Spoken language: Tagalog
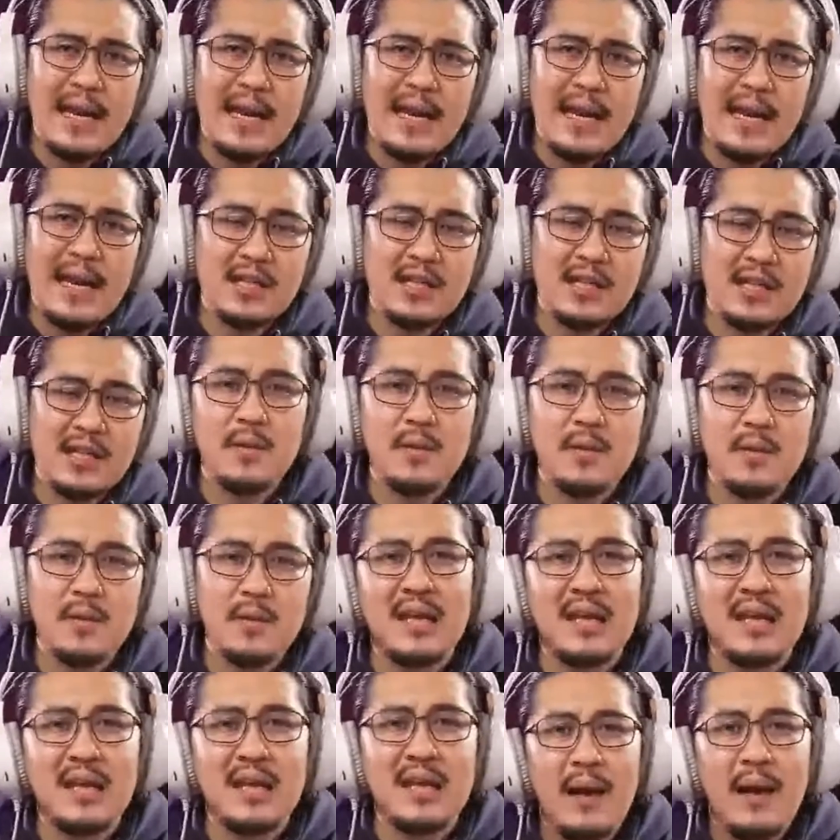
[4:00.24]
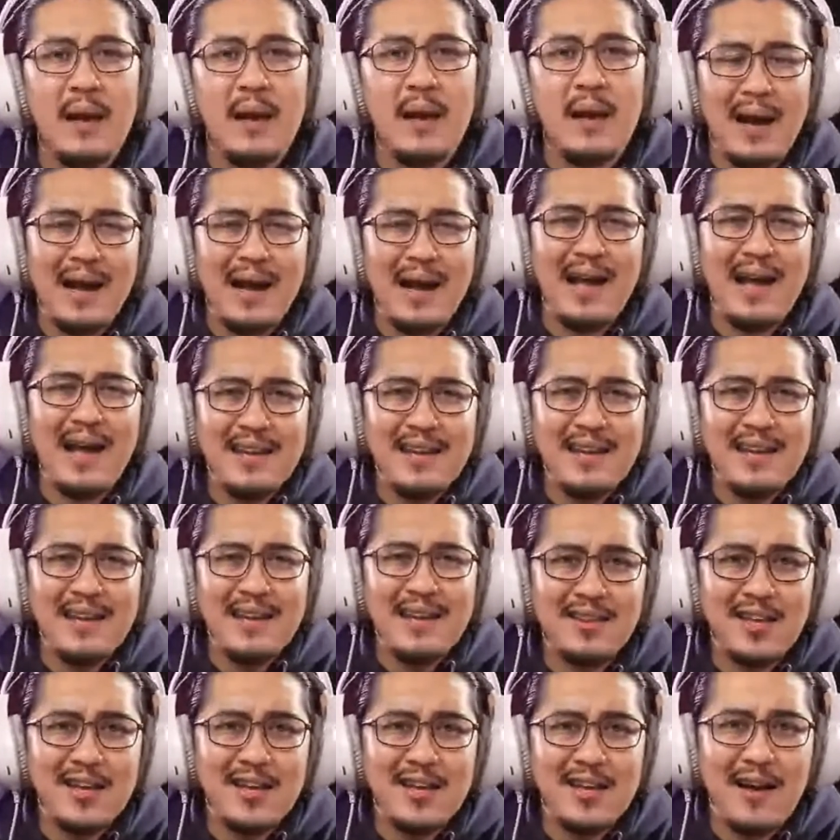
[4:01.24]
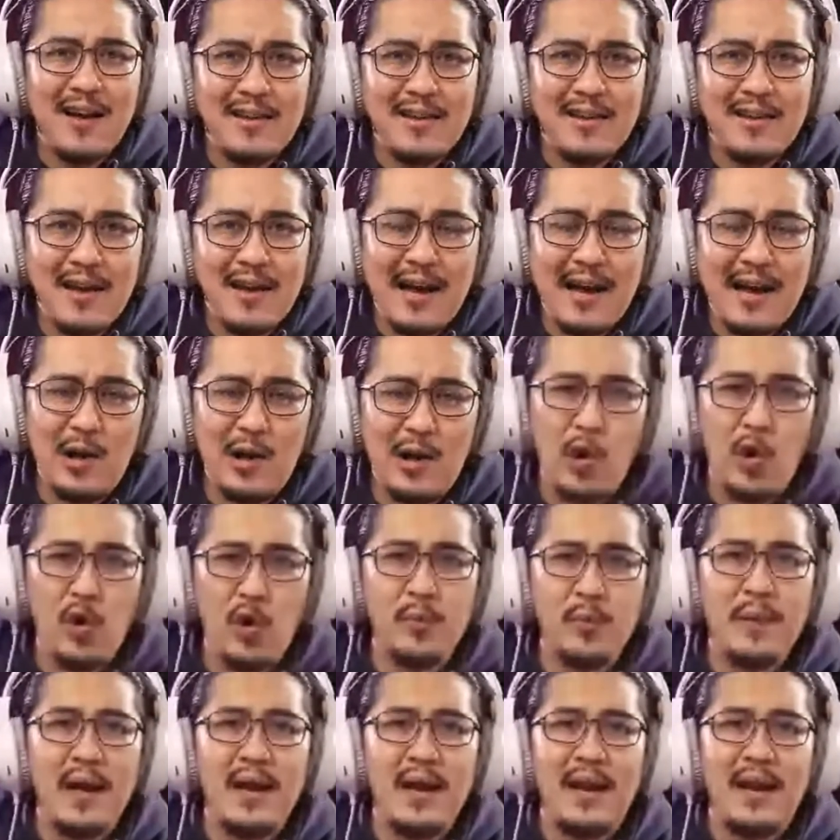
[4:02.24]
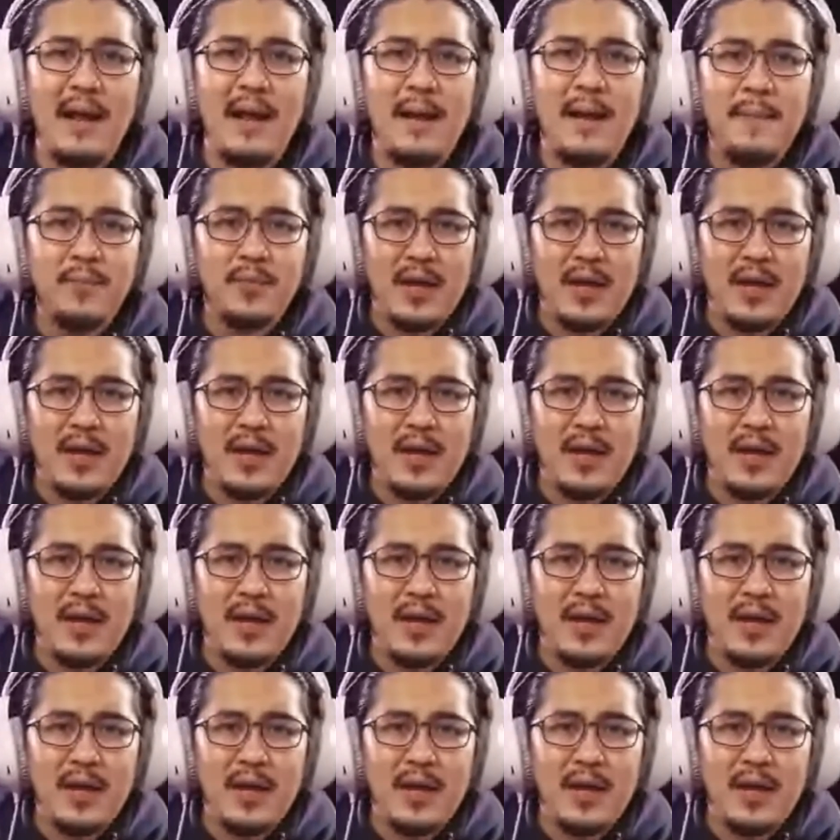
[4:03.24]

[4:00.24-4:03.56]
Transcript: natin si Marie. Pagaanin natin ang kanyang kalooban.